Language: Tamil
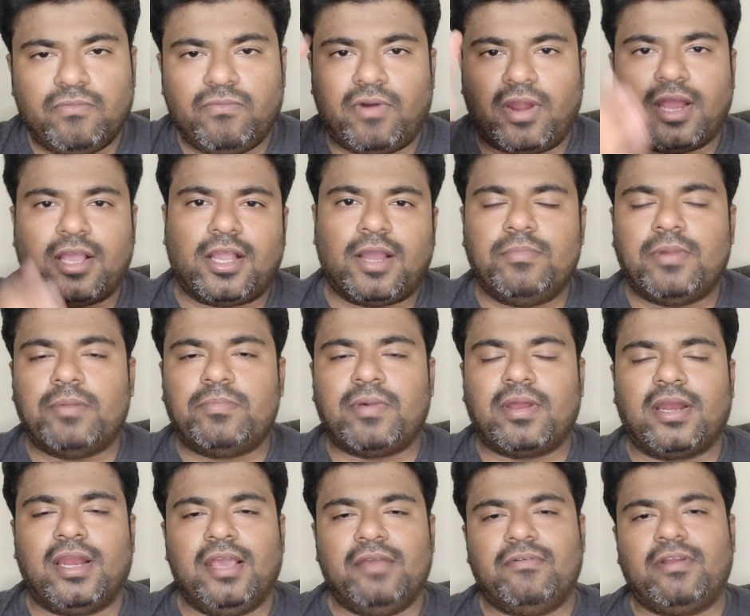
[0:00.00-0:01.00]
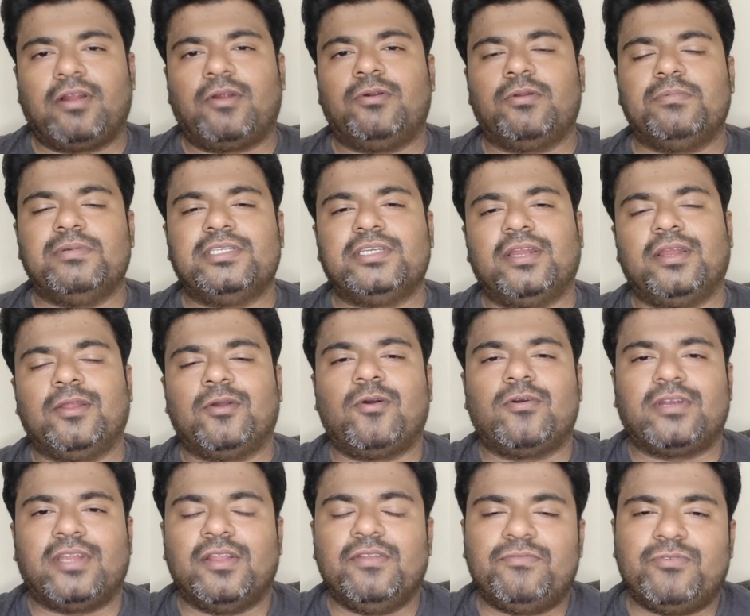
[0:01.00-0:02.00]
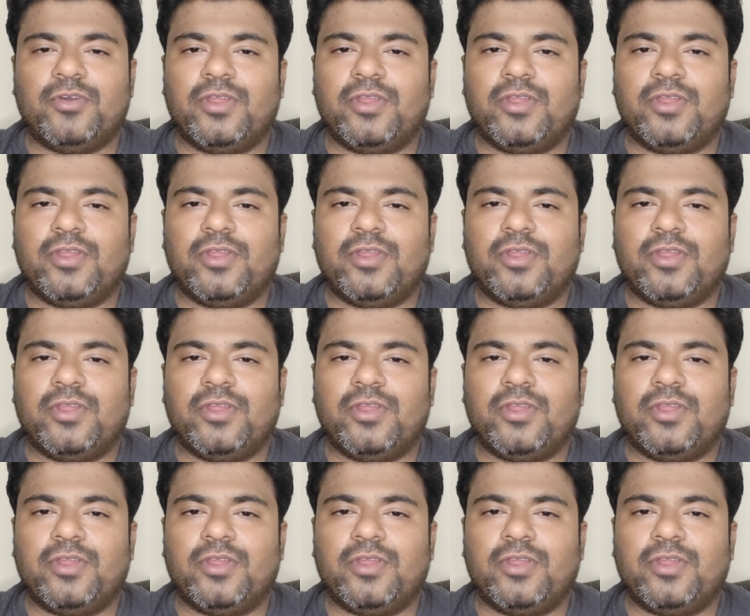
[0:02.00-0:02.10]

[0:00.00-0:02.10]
வணக்கம் நண்பர்களே வெல்கம் டு சேனல் காக்டைல்